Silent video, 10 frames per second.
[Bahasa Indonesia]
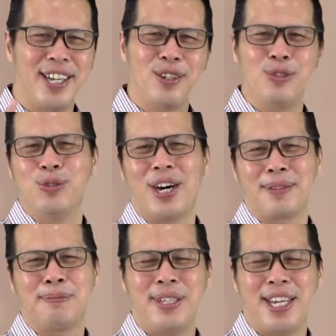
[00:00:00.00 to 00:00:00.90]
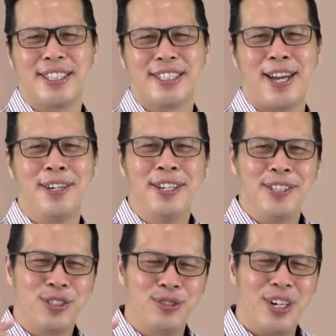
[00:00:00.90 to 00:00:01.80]
yang luar biasa,
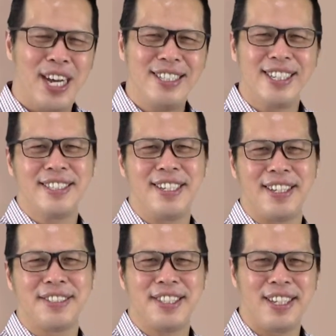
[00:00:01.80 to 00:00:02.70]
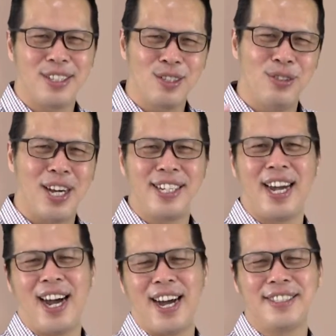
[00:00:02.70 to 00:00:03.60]
Tuhan yang dahsyat, Tuhan
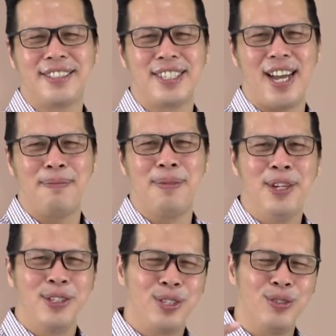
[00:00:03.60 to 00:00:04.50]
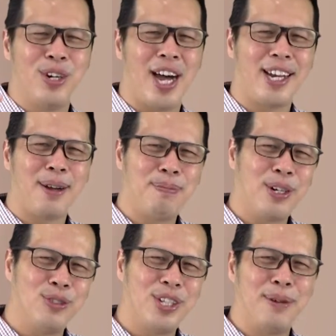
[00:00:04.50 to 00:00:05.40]
yang ajaib, Tuhan yang
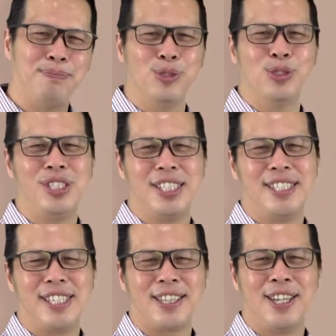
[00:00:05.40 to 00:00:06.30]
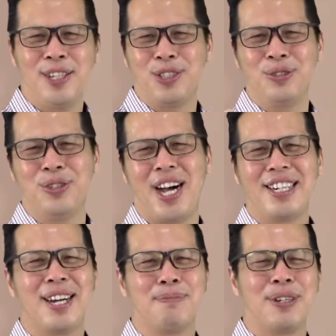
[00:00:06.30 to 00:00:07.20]
penuh dengan mujizat, Tuhan
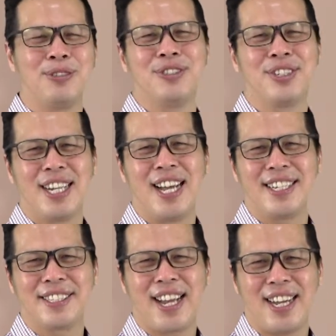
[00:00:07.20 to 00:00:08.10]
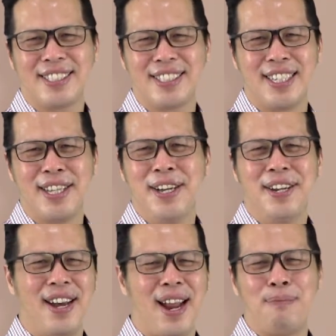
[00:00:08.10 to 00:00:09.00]
yang penuh dengan kasih.
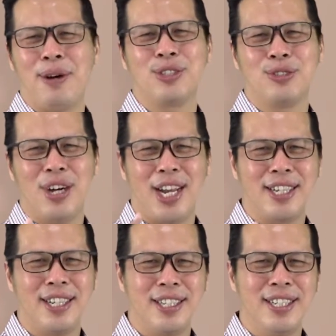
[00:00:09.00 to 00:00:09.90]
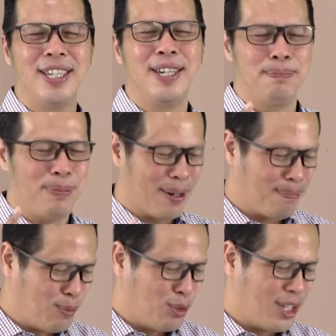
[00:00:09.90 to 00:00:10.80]
Nama Tuhan
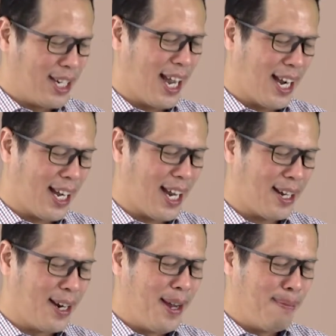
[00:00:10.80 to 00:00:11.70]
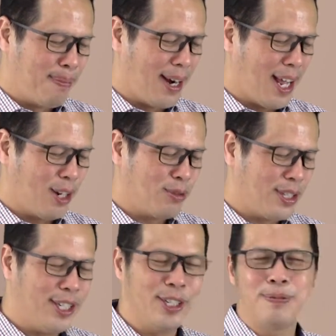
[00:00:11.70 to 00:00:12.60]
dipermuliakan
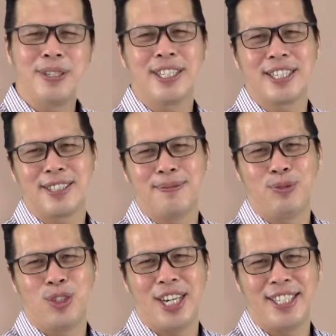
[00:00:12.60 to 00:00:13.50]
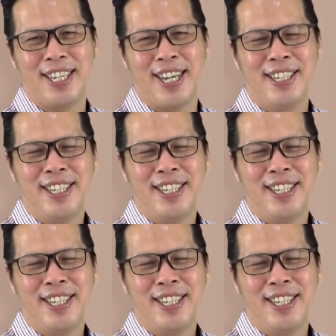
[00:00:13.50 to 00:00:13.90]
melalui hidup kita semuanya.